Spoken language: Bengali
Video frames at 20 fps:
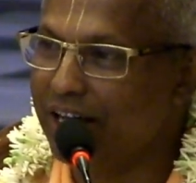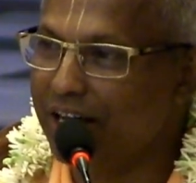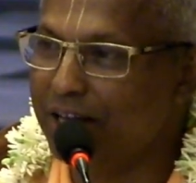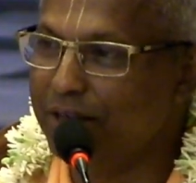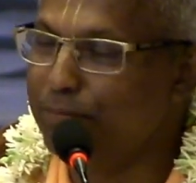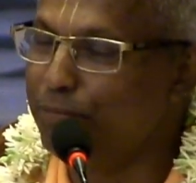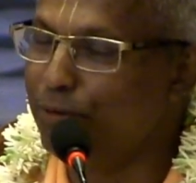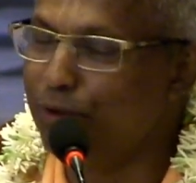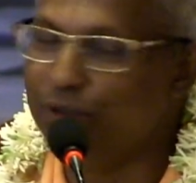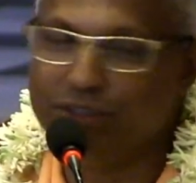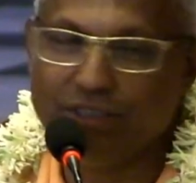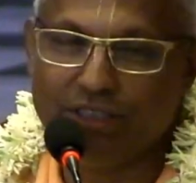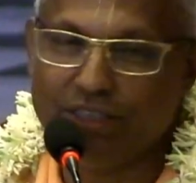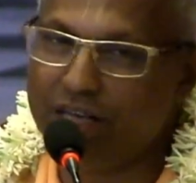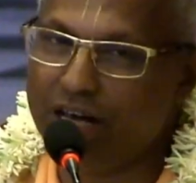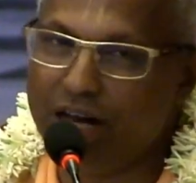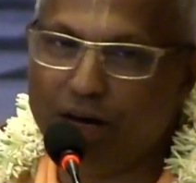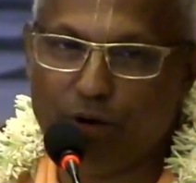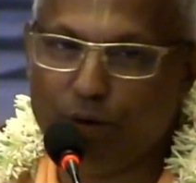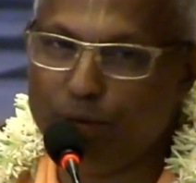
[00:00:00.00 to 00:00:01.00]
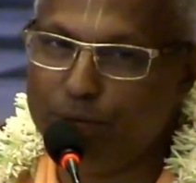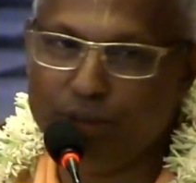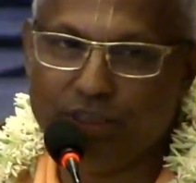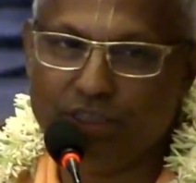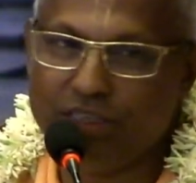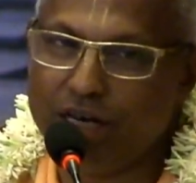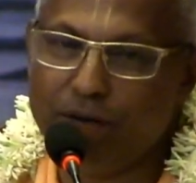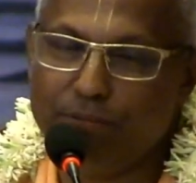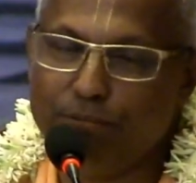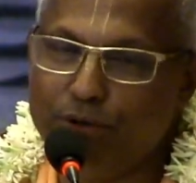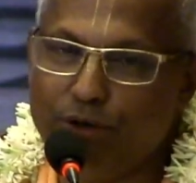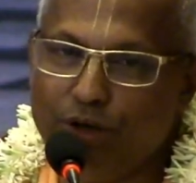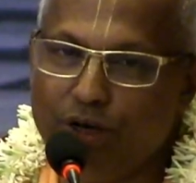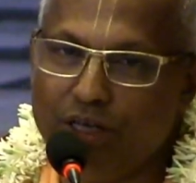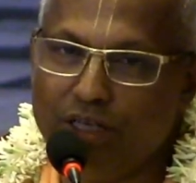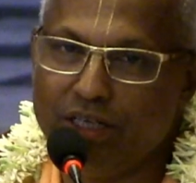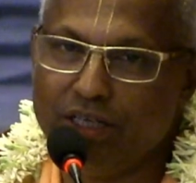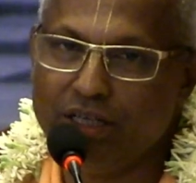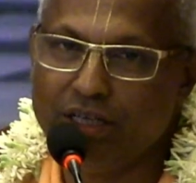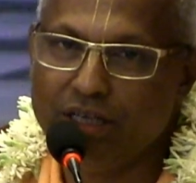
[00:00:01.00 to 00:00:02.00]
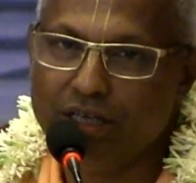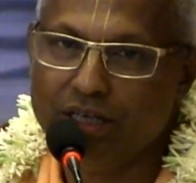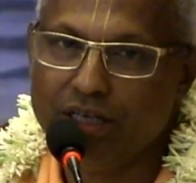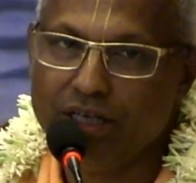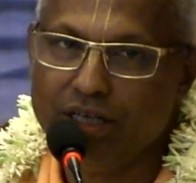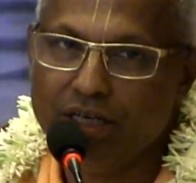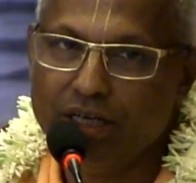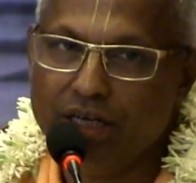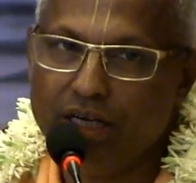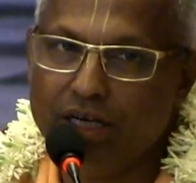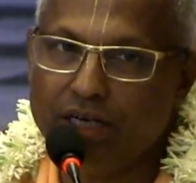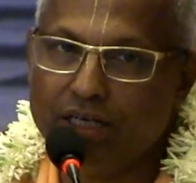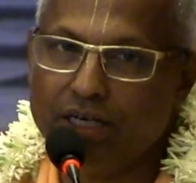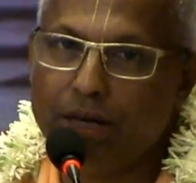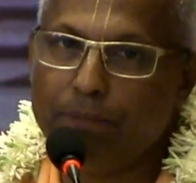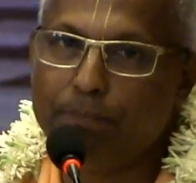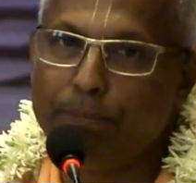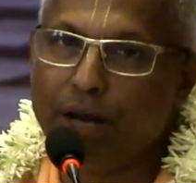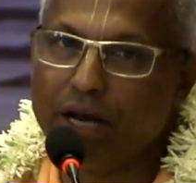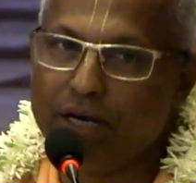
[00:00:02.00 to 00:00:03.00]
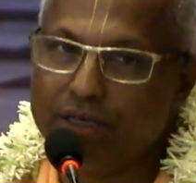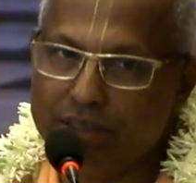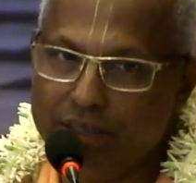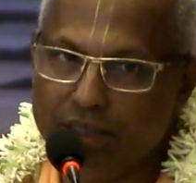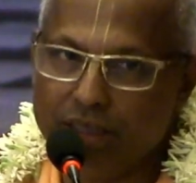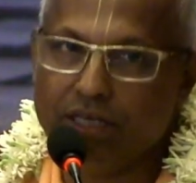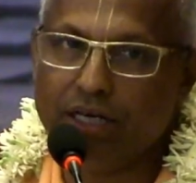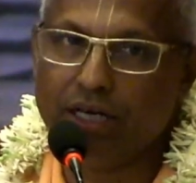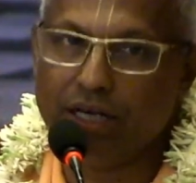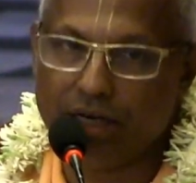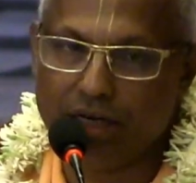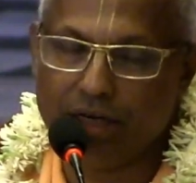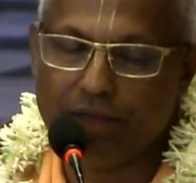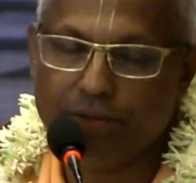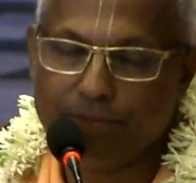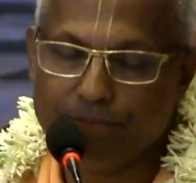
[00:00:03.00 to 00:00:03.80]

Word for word: আমি বলছি না অভিশাপ নয় এটা প্র্যাকটিক্যাল